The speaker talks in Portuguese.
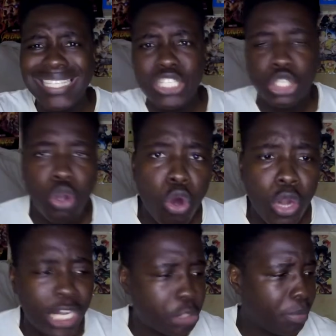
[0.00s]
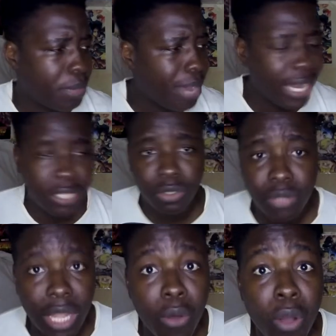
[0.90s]
escolas primárias ou
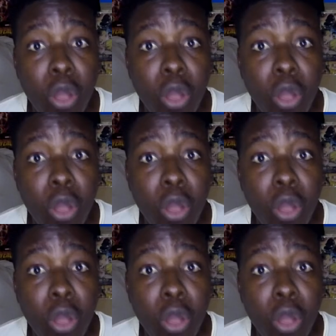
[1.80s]
não,